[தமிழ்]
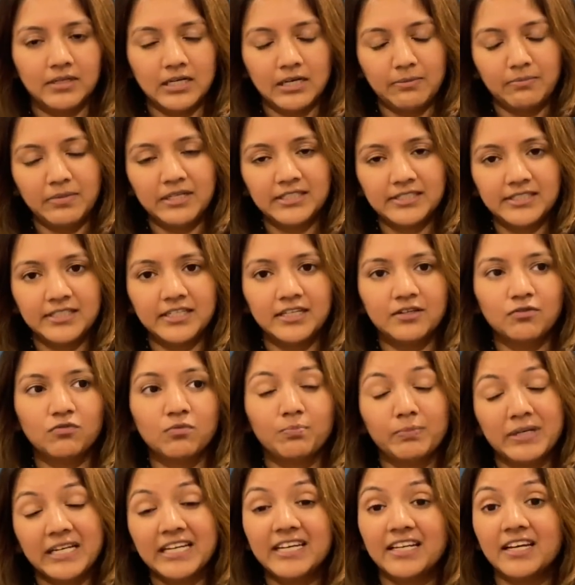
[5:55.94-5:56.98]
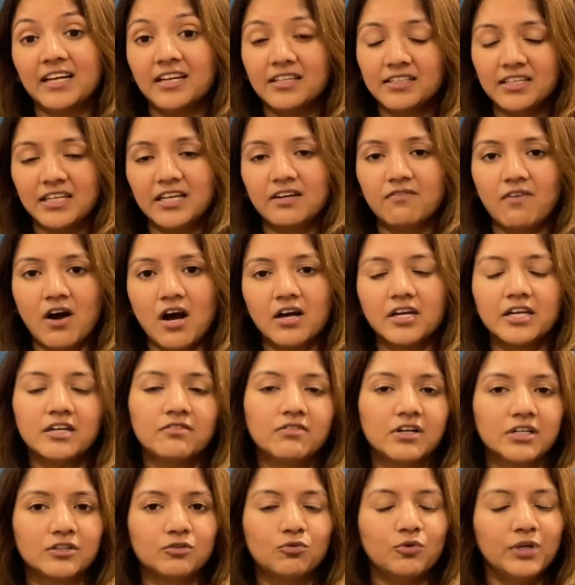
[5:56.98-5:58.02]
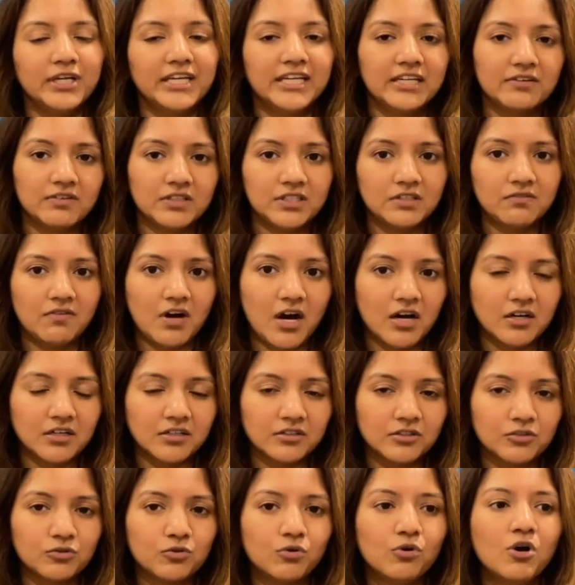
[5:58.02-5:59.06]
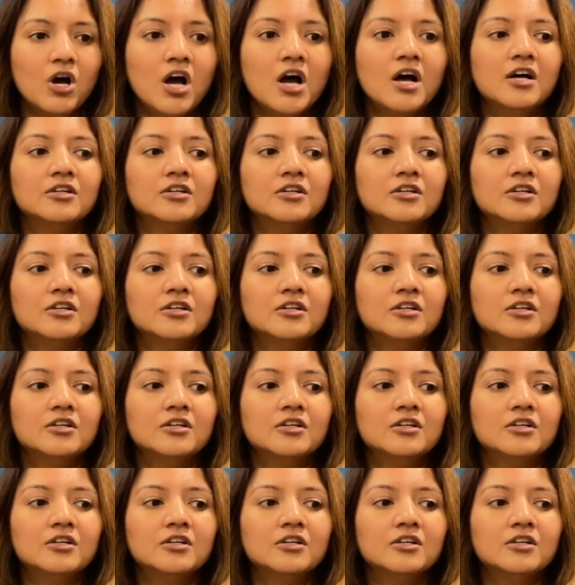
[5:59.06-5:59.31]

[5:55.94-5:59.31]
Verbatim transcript: மிக்ஸி இந்தியாவிலேருந்து நீங்கள் வாங்கிட்டு வரதுக்கும் இங்கே வந்து வாங்குறதுக்கும்